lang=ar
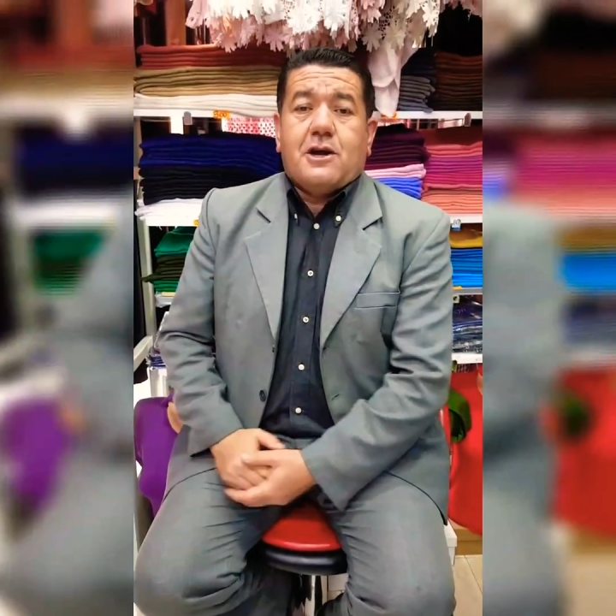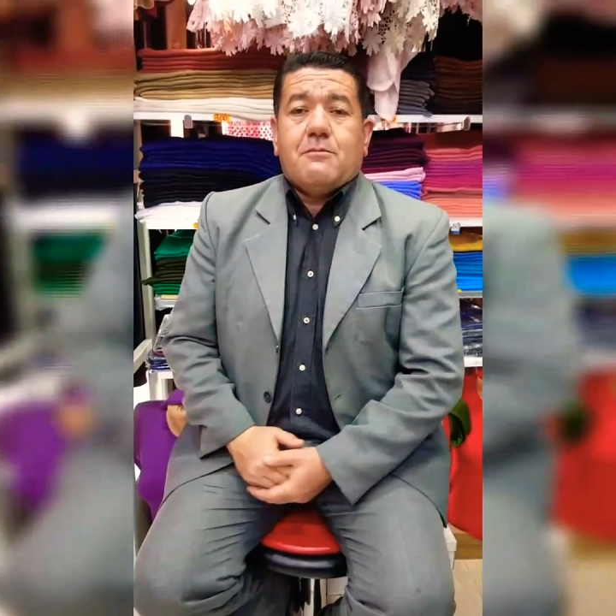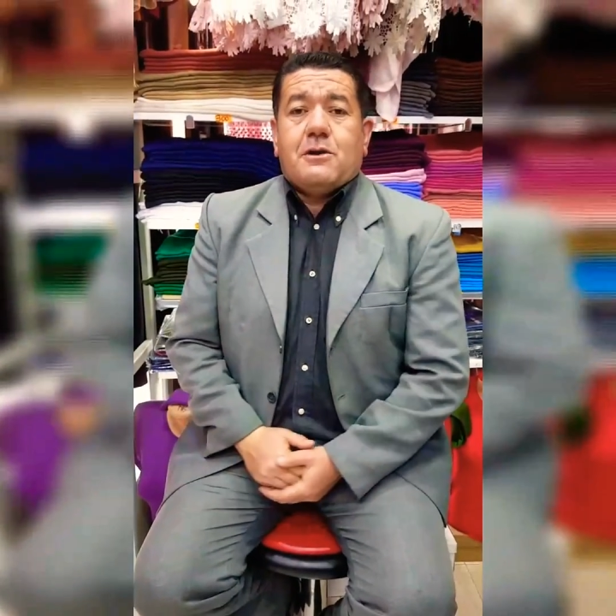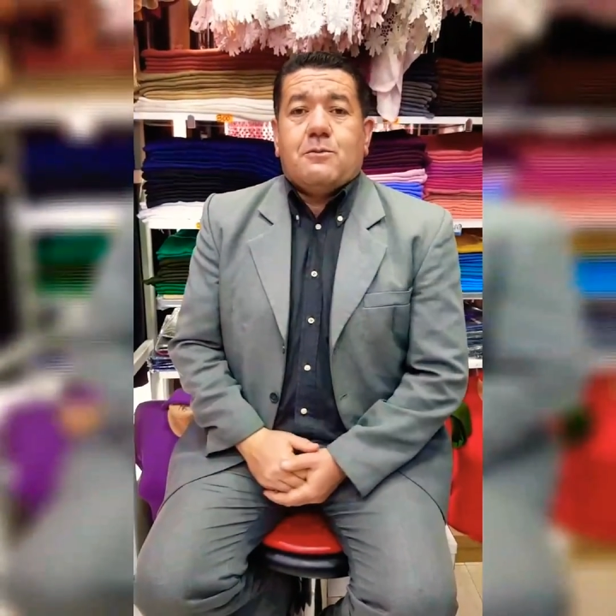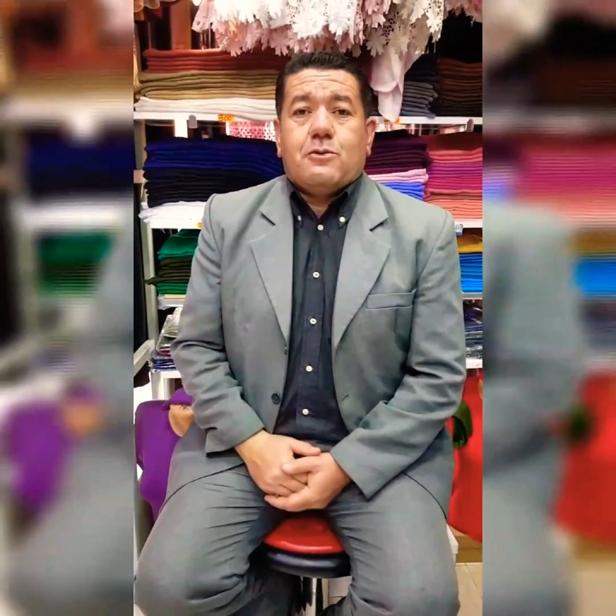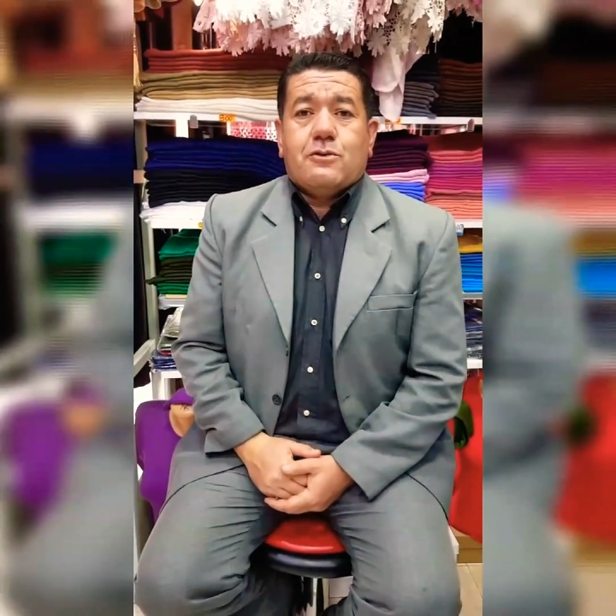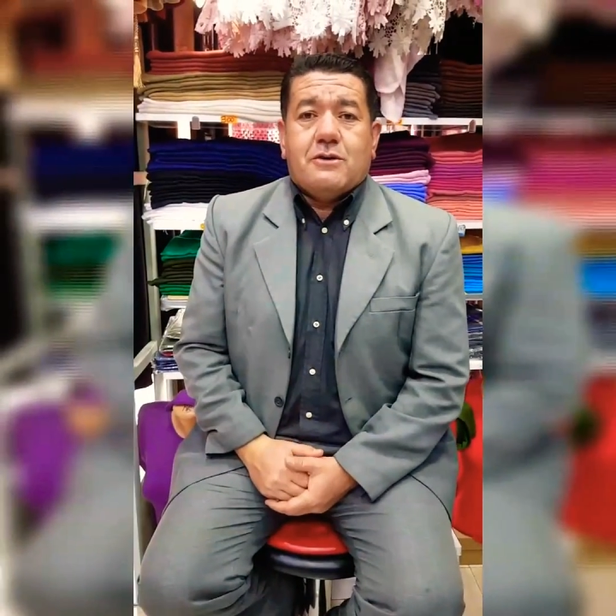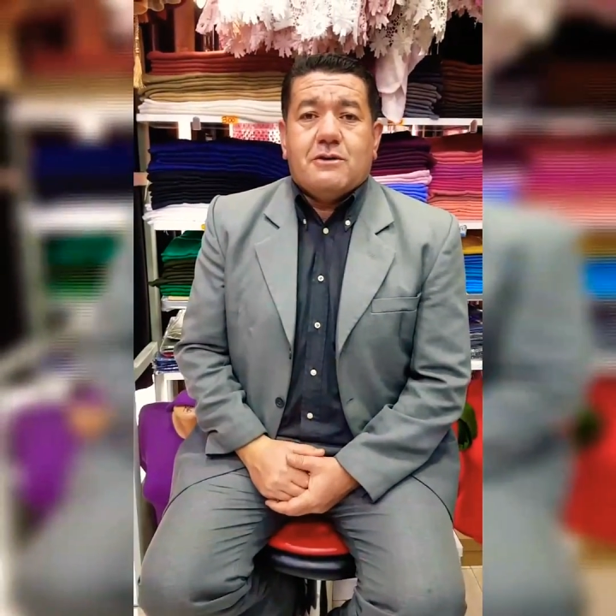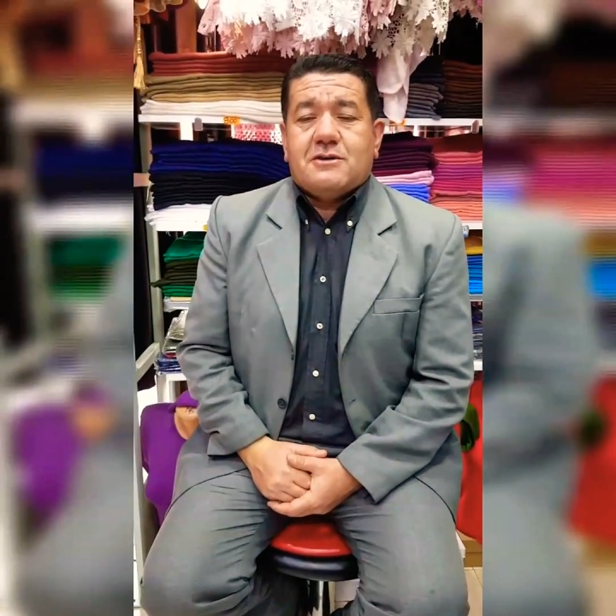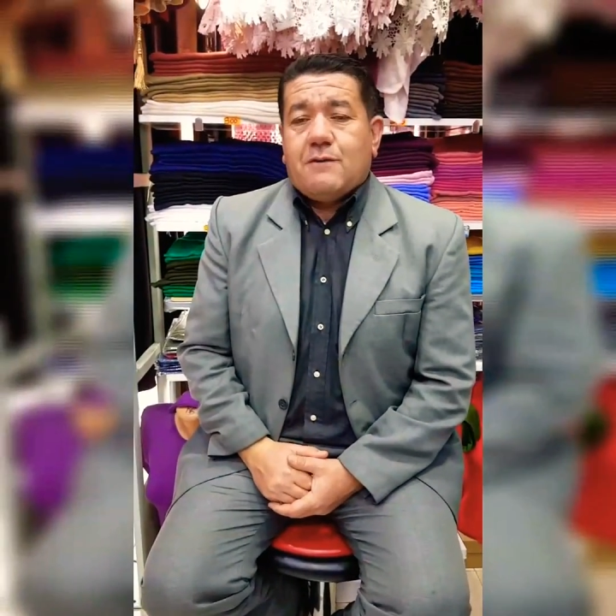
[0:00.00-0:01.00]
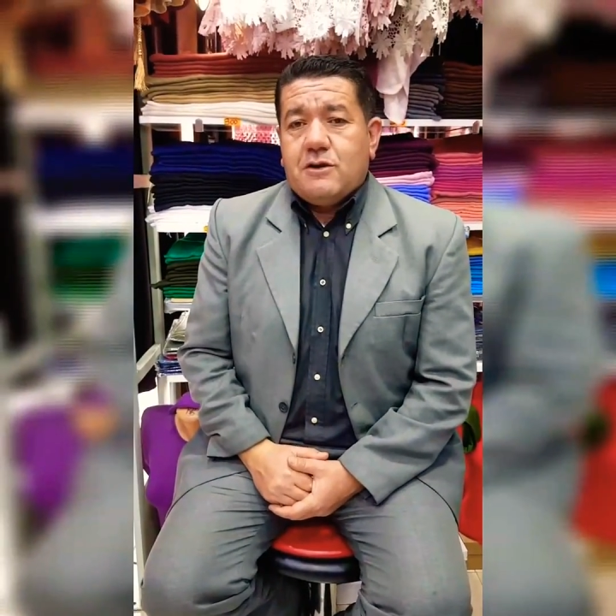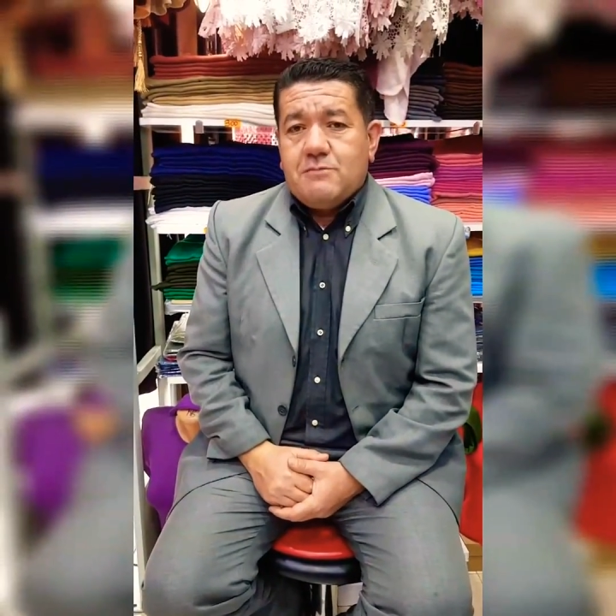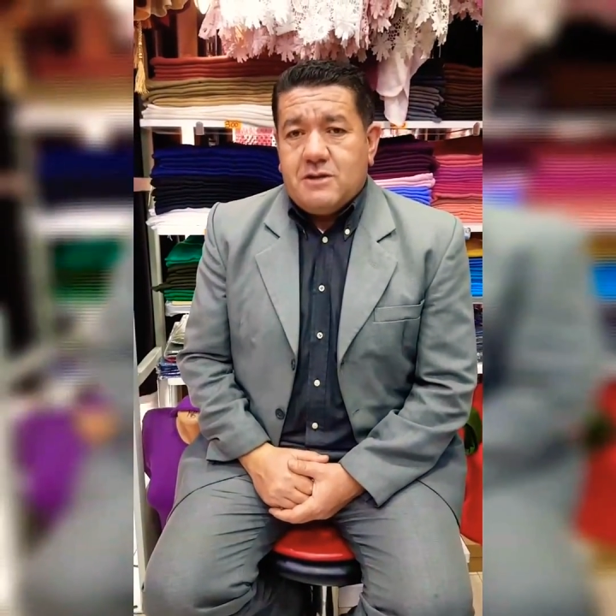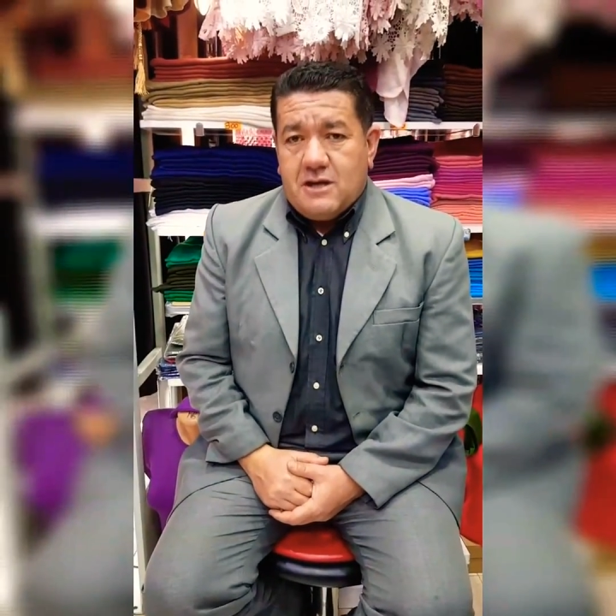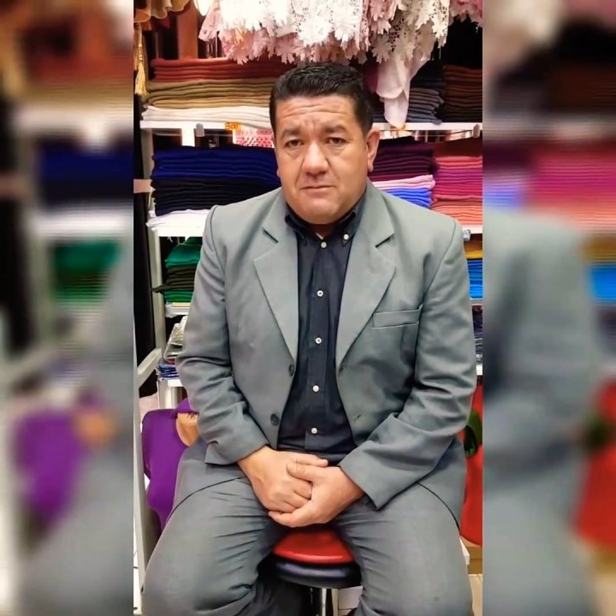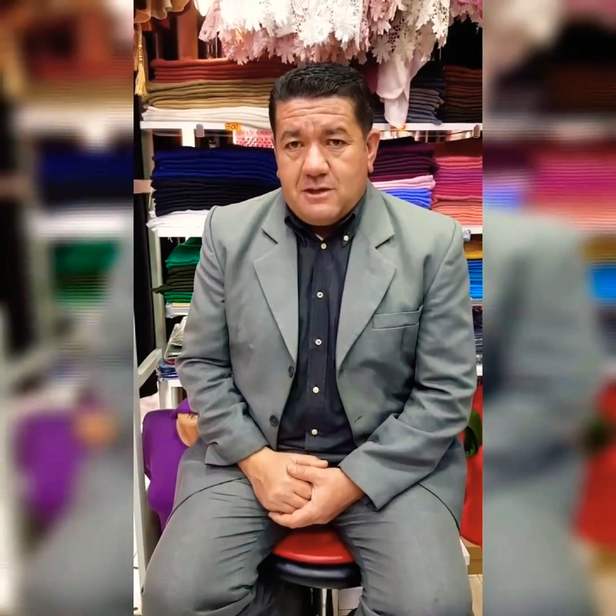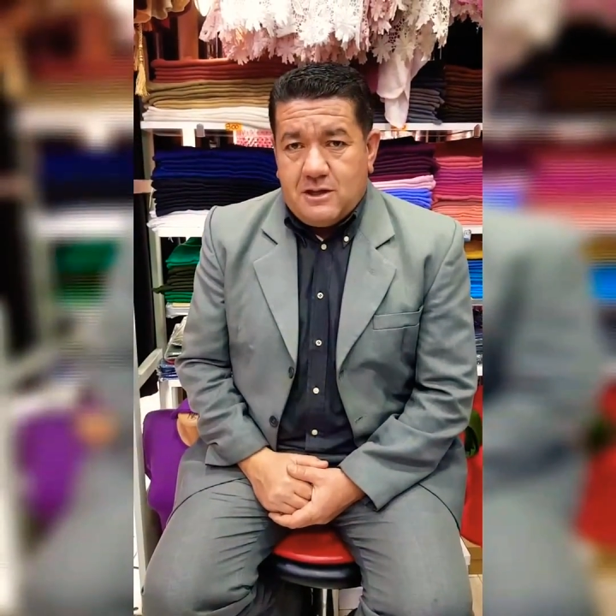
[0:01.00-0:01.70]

رغم البرودة ويستفيد من عامل